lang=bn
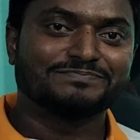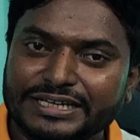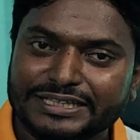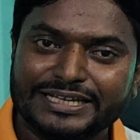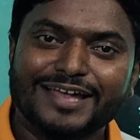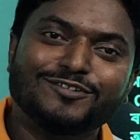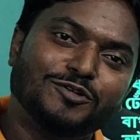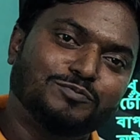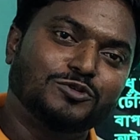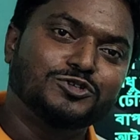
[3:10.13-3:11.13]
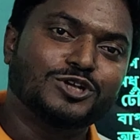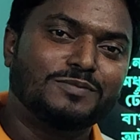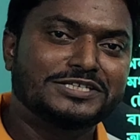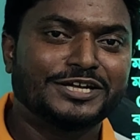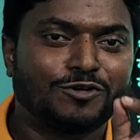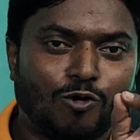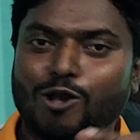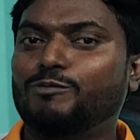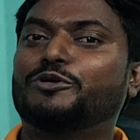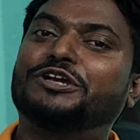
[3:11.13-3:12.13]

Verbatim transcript: তৃতীয়া তৎপুরুষ সমাসের অল্প